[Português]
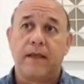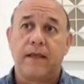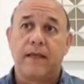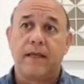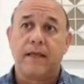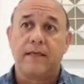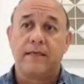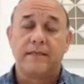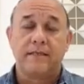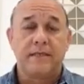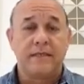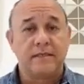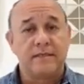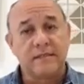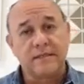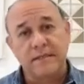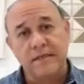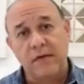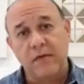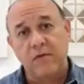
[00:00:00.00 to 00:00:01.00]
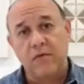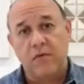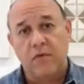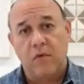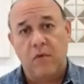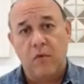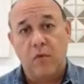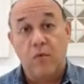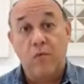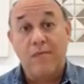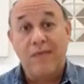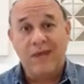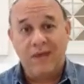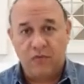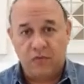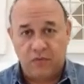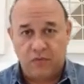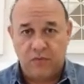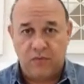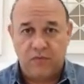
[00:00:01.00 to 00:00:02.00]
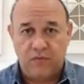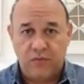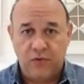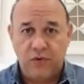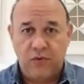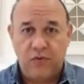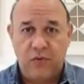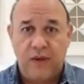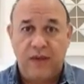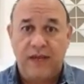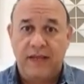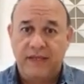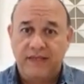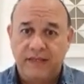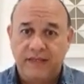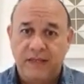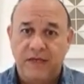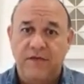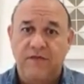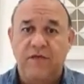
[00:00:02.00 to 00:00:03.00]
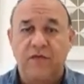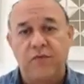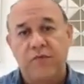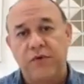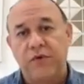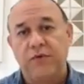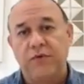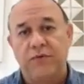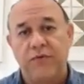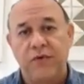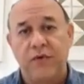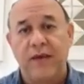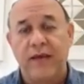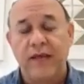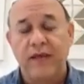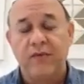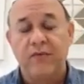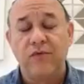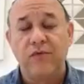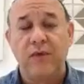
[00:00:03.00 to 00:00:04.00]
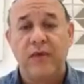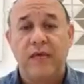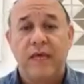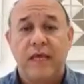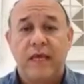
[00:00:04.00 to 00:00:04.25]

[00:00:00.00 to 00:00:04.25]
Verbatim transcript: ah, sanção ou um mito muito agressivo, muito violento,